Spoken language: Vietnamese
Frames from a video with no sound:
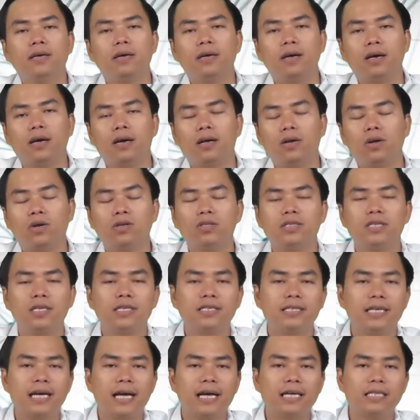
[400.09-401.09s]
à, nó
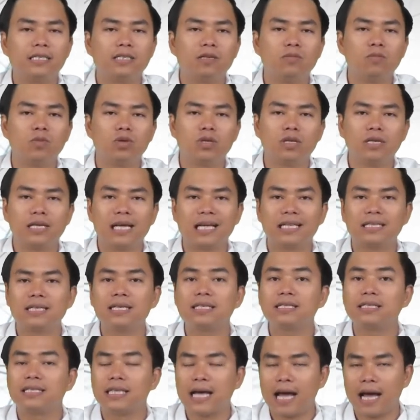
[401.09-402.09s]
diễn ra trong một thời gian
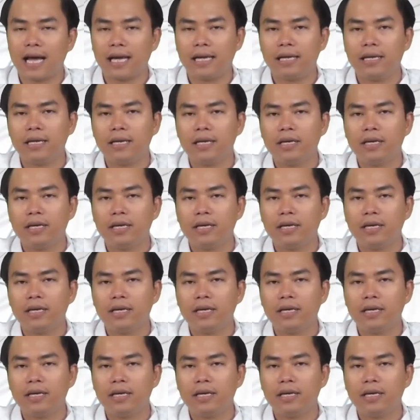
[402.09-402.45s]
rất dài